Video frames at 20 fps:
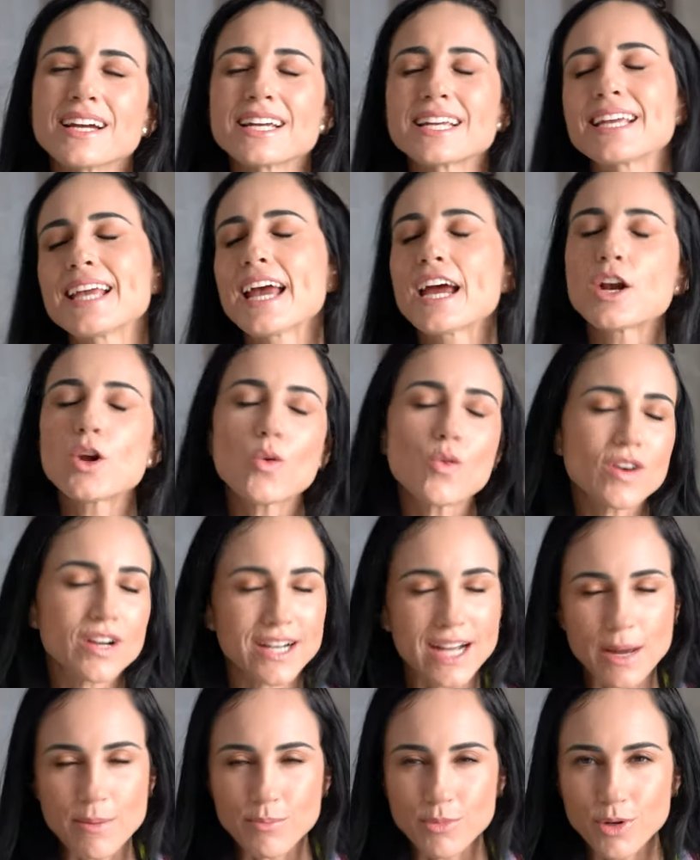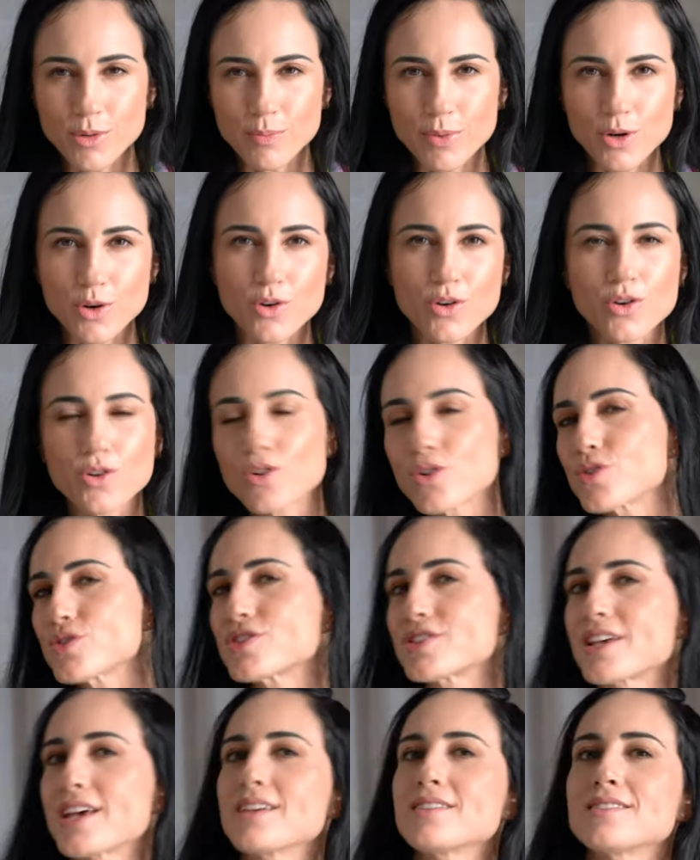quiero un cambio, pero no
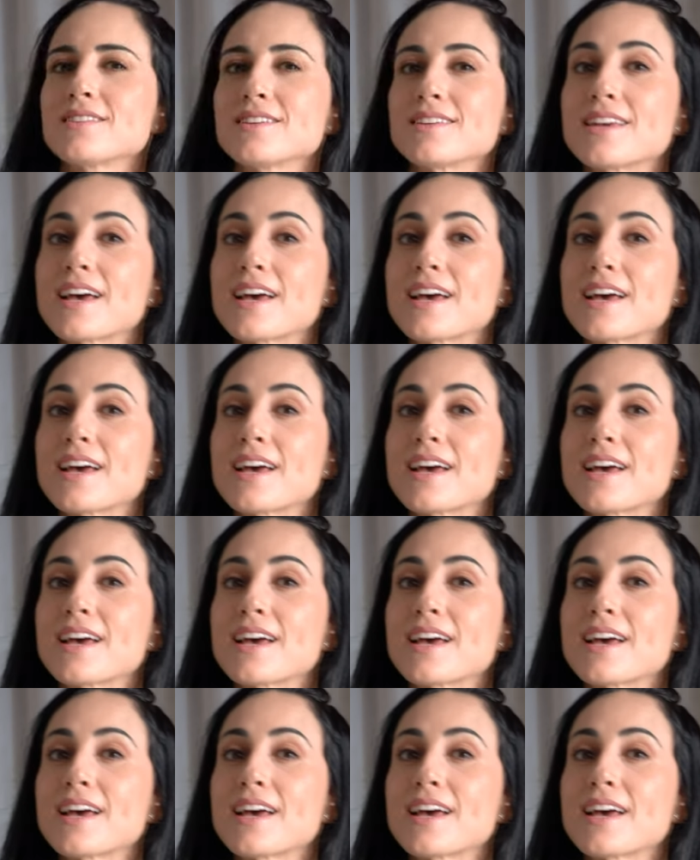sé si